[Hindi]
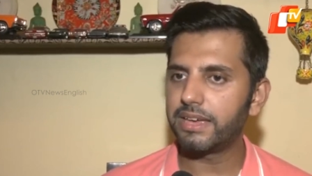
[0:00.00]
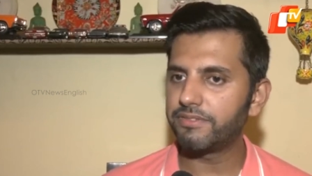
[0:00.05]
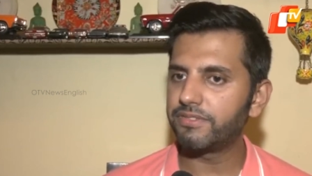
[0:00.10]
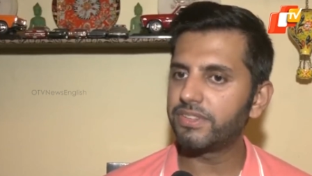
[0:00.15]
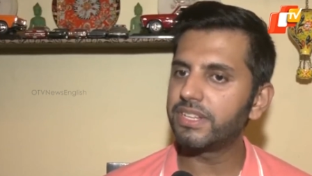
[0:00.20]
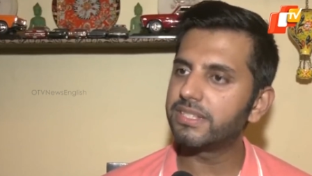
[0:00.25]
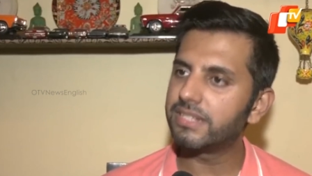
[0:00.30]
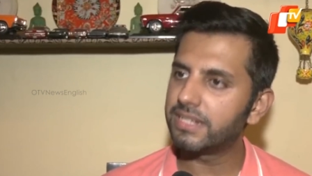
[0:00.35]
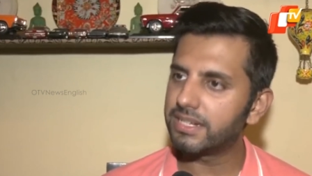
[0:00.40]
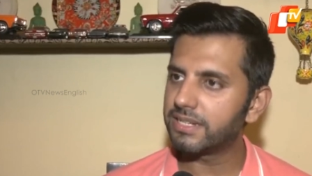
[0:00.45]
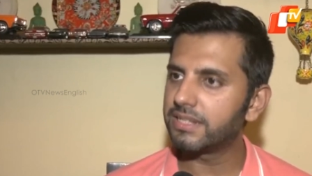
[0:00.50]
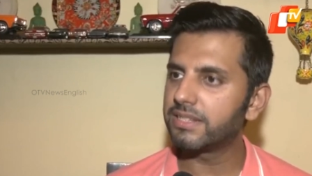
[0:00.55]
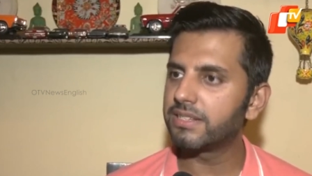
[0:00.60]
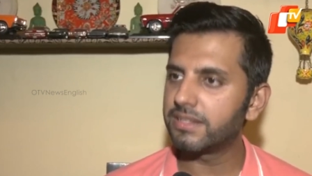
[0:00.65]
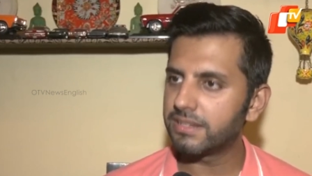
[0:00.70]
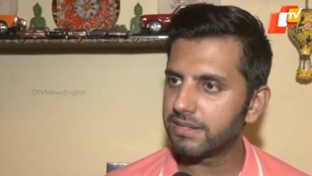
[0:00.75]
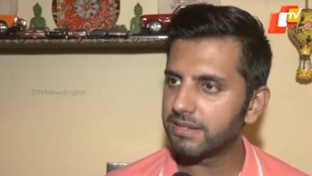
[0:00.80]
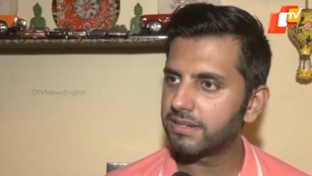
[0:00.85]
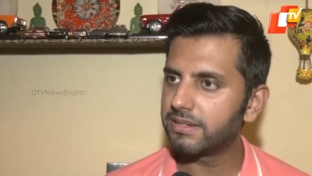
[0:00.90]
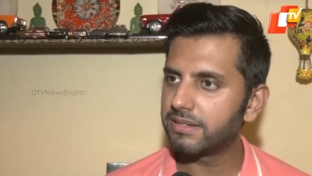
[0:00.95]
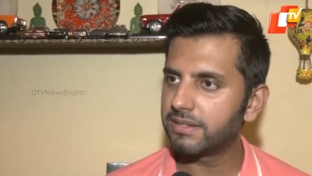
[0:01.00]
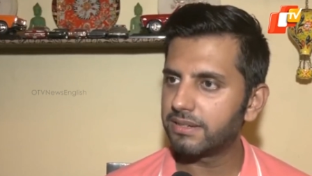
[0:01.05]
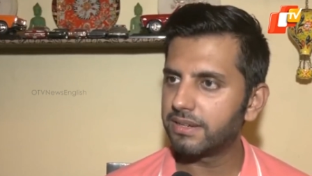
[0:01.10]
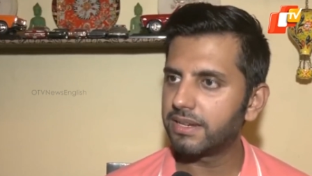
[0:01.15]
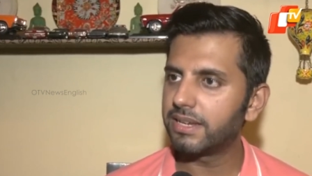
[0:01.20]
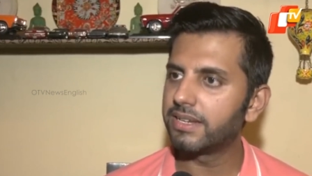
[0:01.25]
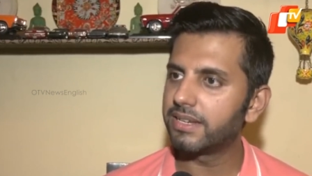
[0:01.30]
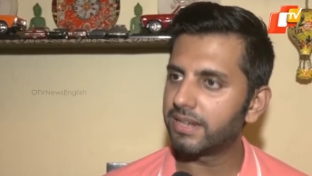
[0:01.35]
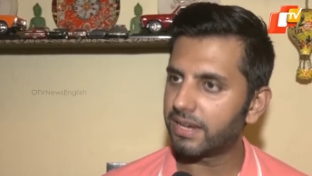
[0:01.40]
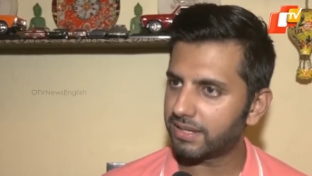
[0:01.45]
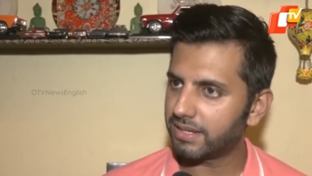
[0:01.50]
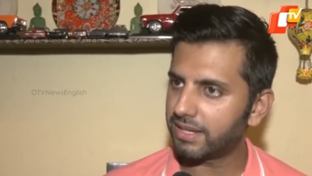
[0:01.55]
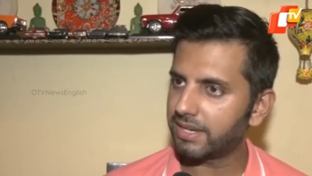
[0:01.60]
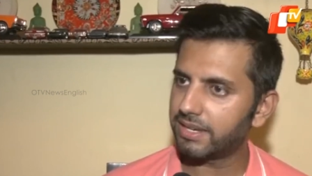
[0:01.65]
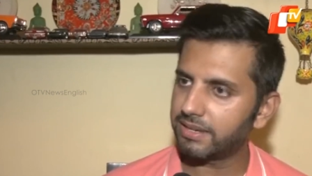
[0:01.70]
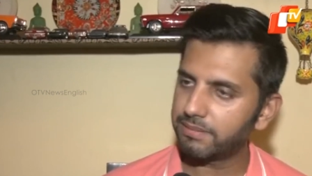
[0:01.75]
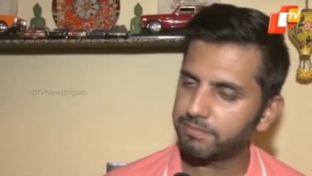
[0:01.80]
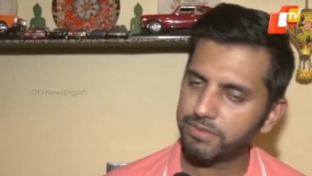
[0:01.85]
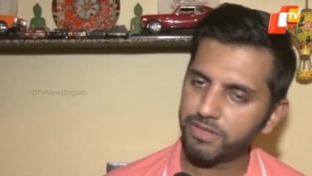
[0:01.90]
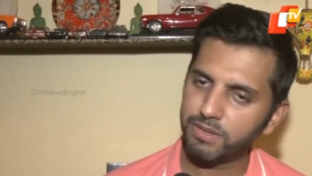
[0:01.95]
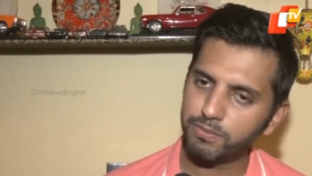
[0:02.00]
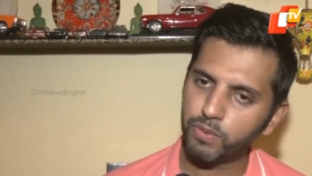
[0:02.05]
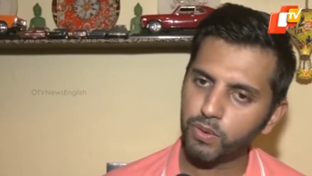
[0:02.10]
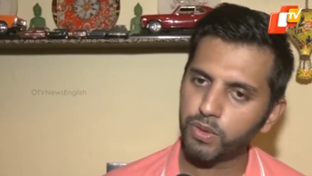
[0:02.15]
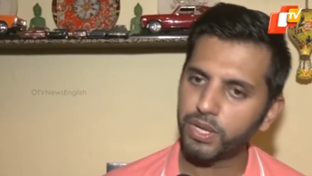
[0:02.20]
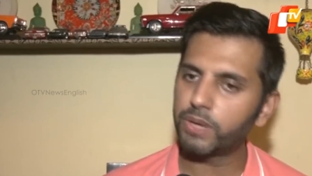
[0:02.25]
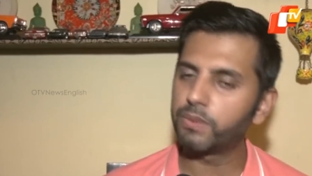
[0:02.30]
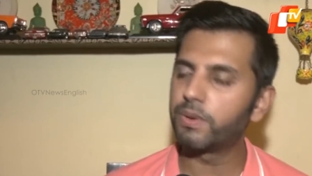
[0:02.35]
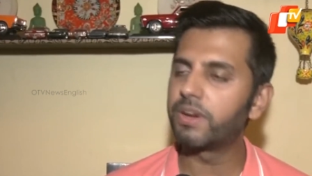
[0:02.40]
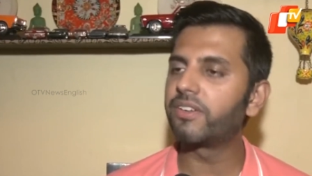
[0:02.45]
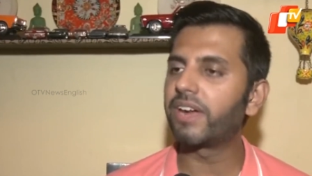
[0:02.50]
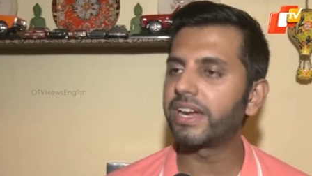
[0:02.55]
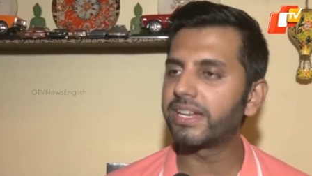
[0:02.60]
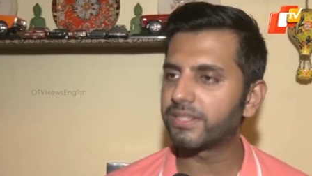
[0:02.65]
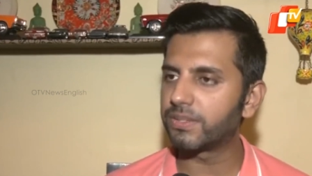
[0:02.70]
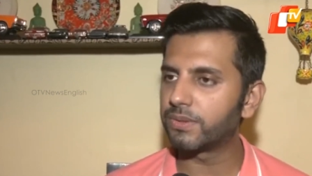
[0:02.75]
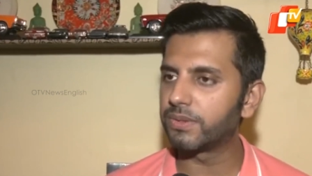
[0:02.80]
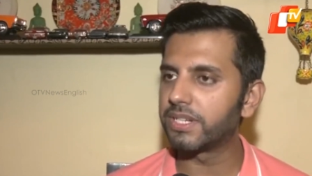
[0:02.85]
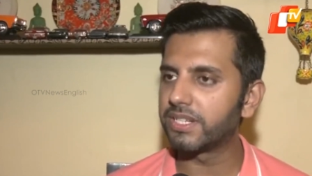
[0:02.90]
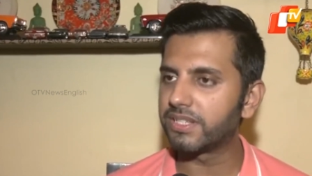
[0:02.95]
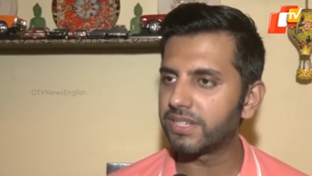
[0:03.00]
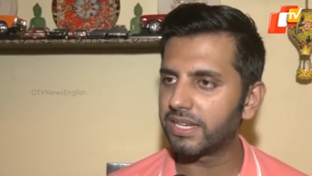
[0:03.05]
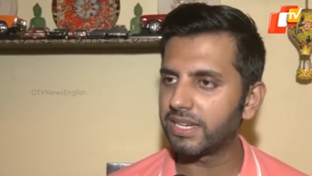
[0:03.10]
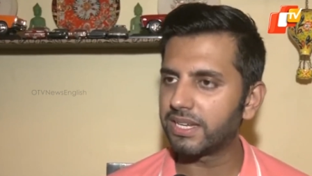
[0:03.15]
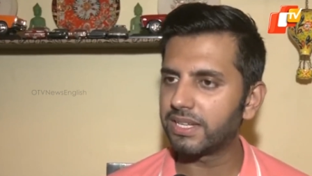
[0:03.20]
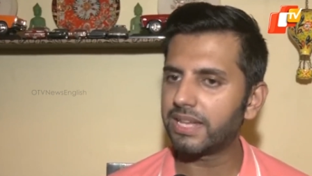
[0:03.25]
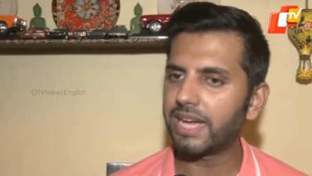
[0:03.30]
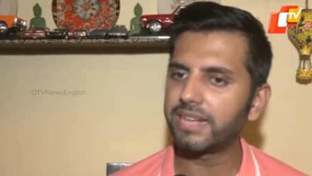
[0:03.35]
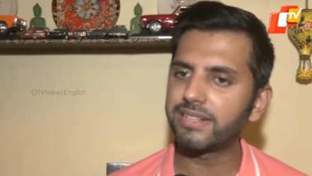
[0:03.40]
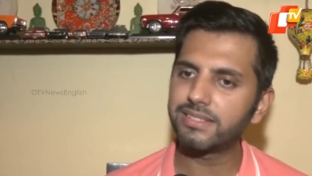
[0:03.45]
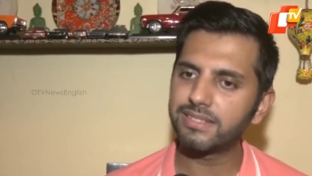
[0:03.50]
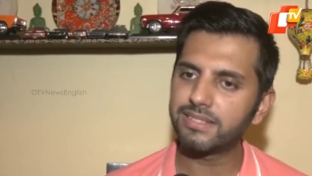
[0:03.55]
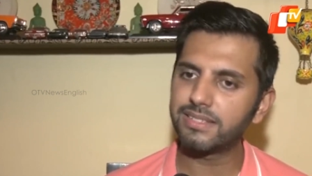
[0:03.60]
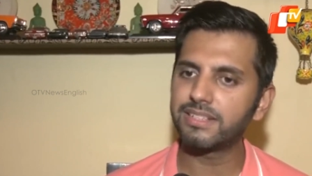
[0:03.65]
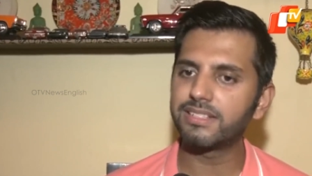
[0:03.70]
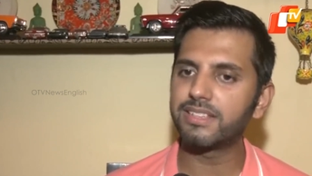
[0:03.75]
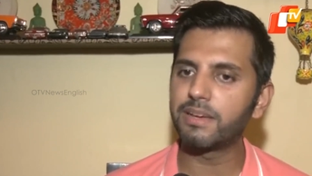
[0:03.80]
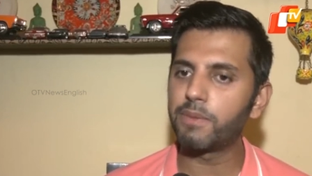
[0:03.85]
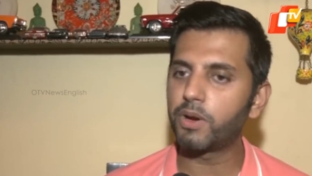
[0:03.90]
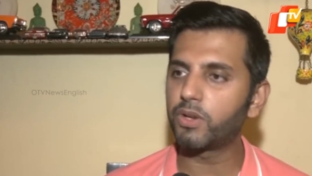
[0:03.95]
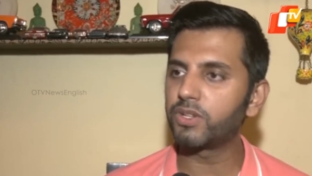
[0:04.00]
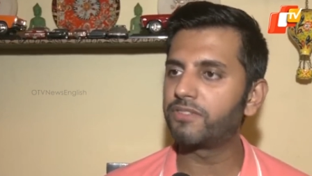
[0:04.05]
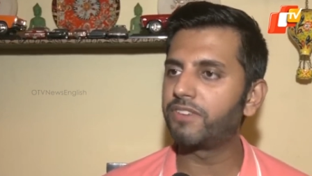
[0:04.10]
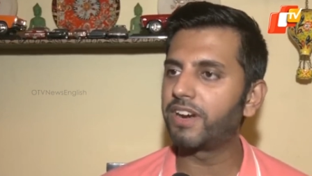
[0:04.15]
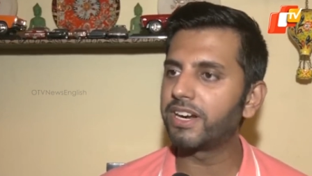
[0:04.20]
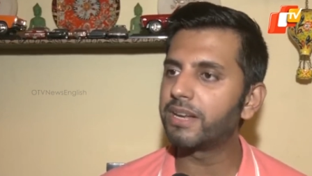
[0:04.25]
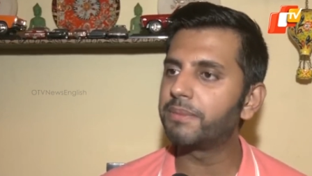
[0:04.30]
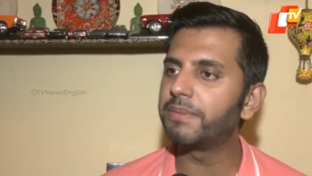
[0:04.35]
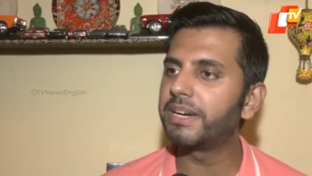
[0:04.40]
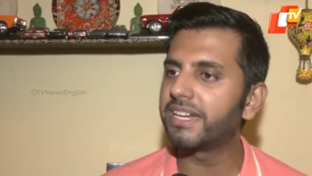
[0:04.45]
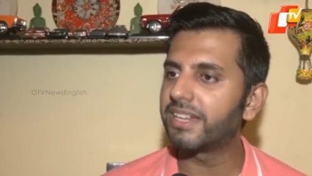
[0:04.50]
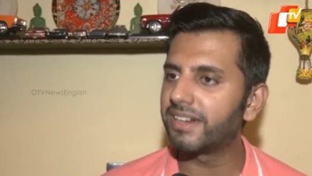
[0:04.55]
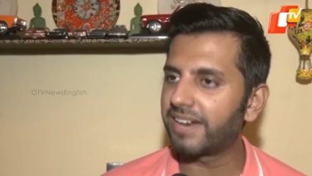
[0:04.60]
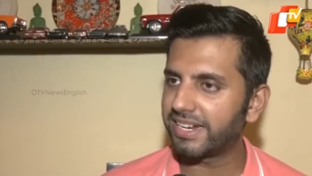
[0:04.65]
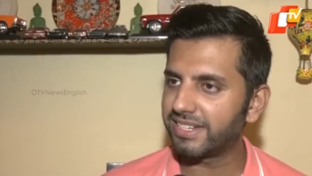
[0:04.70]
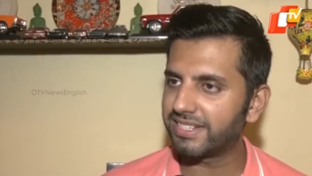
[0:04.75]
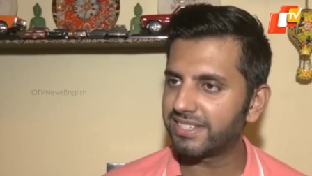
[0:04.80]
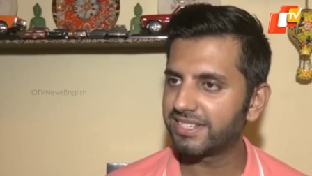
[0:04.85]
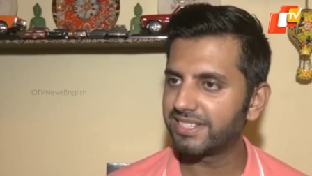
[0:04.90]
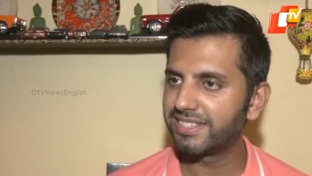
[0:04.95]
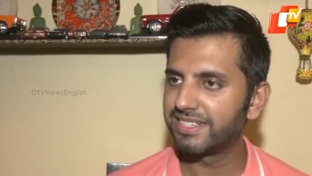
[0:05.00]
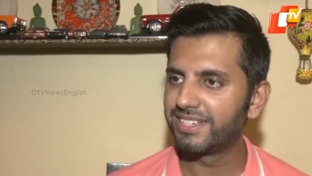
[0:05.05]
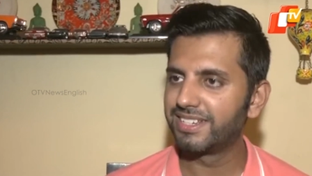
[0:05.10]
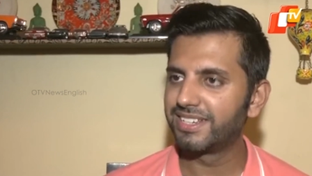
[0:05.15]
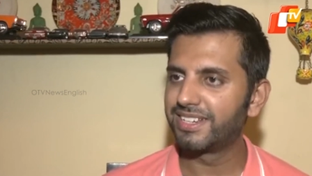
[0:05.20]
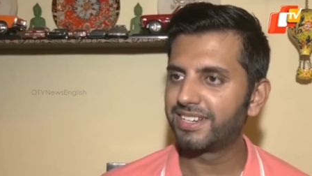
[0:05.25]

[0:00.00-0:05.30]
एवरी सिटीजन इंडिया के सबको इक्वल राइट्स होनी चाहिए इट्स इट्स अबाउट द फंडामेंटल राइट्स